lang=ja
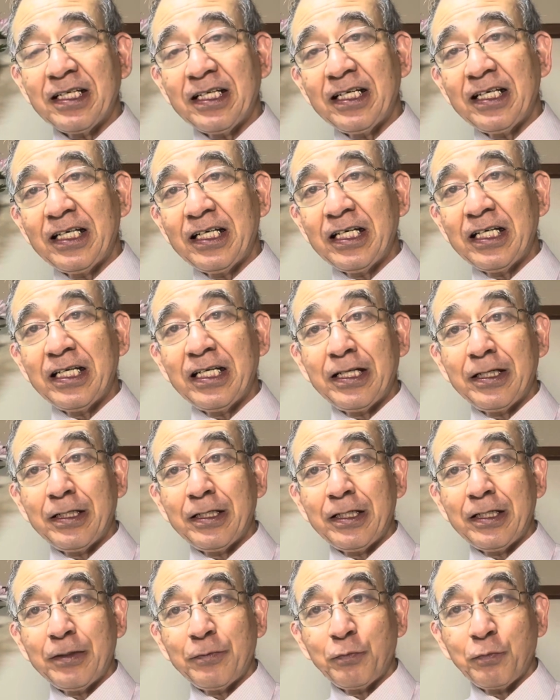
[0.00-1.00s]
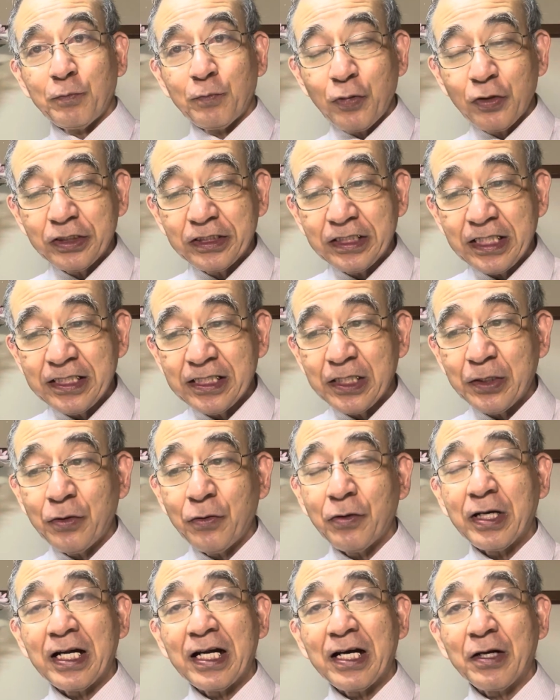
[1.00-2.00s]
えー、牧師先生の
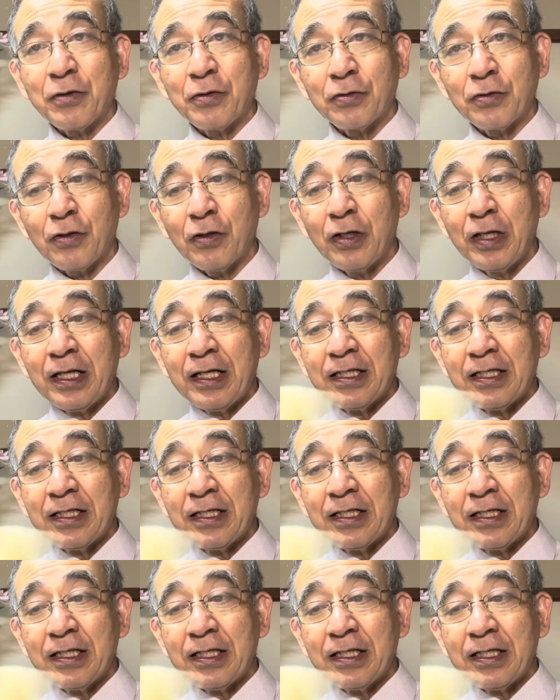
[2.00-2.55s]
方からこの、